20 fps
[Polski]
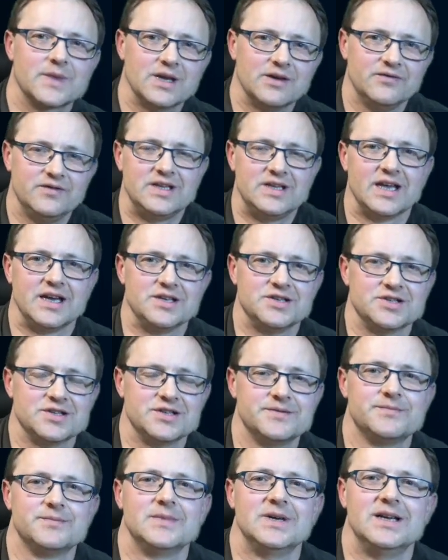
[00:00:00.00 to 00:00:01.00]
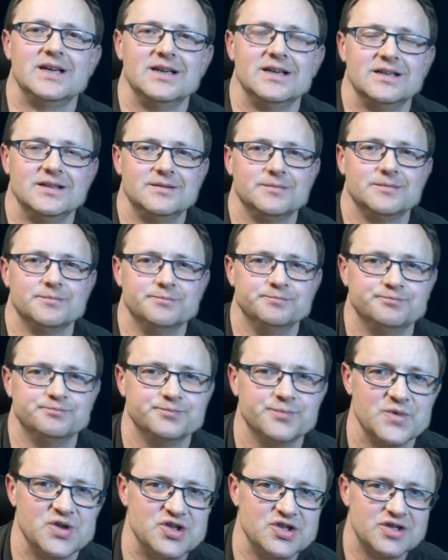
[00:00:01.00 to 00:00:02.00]
Witajcie.
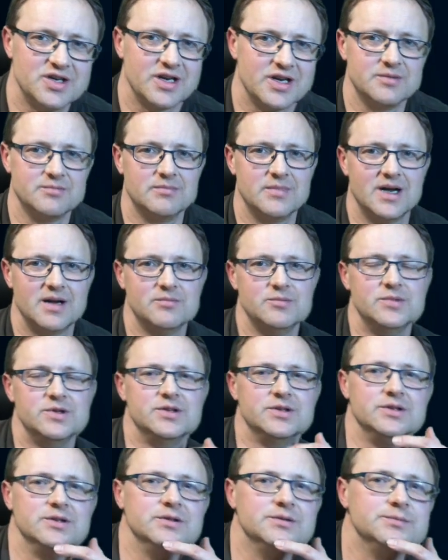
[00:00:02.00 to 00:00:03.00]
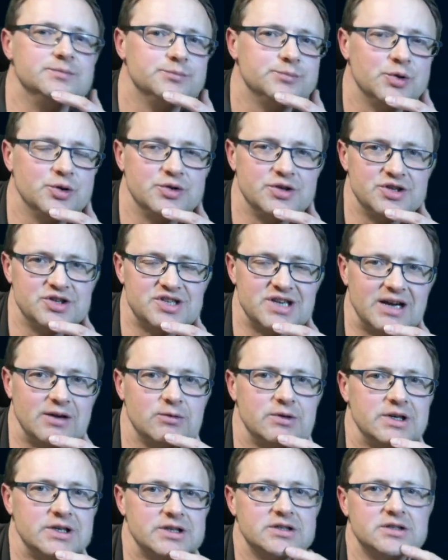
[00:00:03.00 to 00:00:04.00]
Mm, dzisiaj mamy
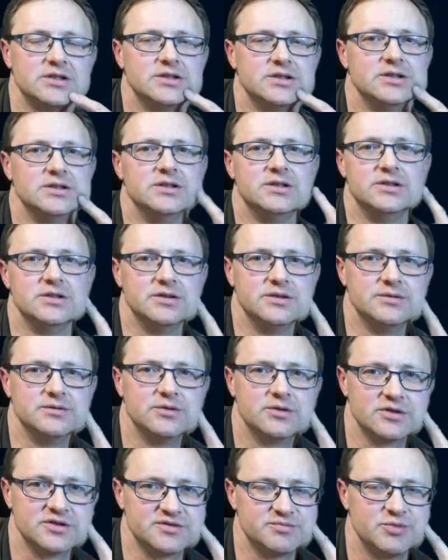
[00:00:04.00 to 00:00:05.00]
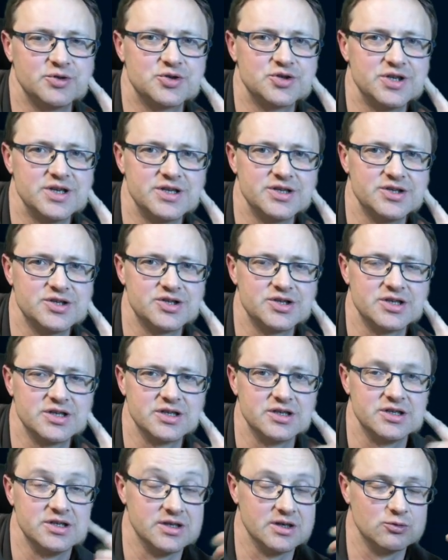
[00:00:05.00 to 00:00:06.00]
poniedziałek, y,
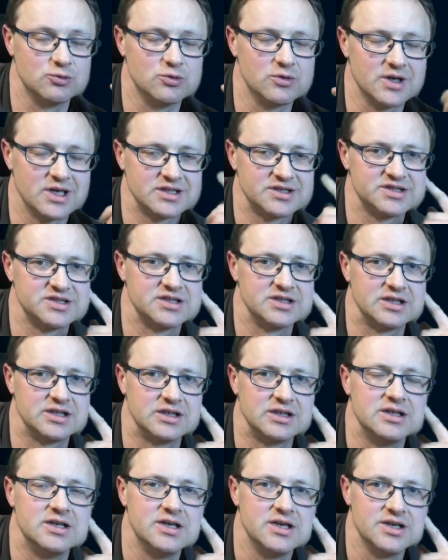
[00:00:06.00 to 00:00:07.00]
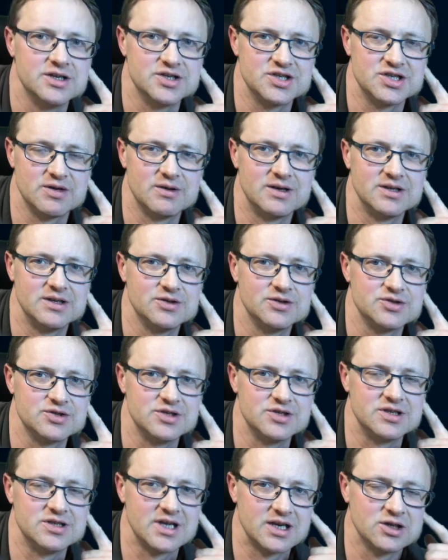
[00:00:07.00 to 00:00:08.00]
rozpoczęcie, inauguracja
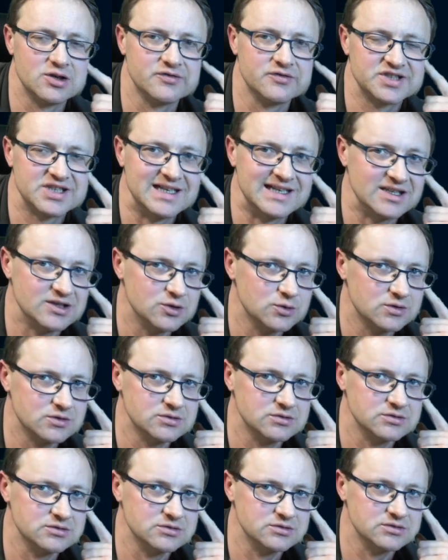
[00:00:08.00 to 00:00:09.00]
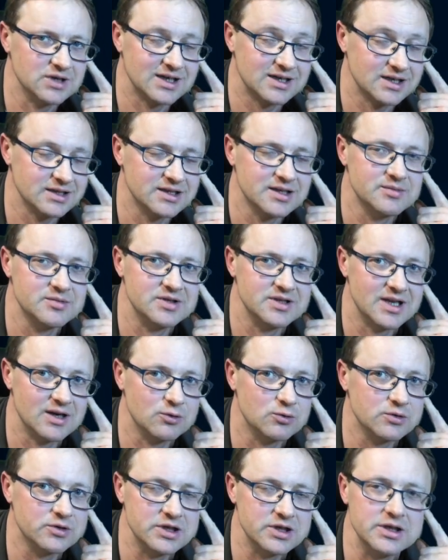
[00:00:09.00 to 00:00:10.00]
działalności Tarnowskiej Edu y, Akademii
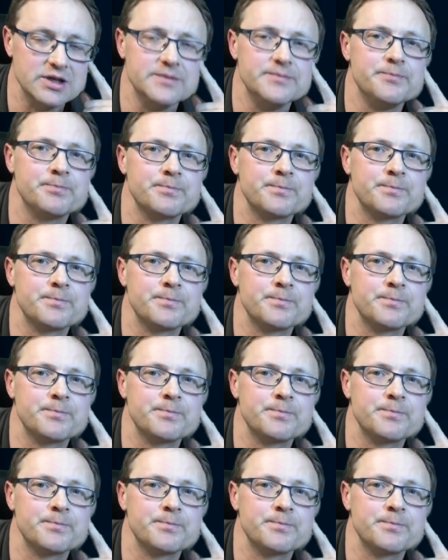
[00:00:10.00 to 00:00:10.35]
Nauki,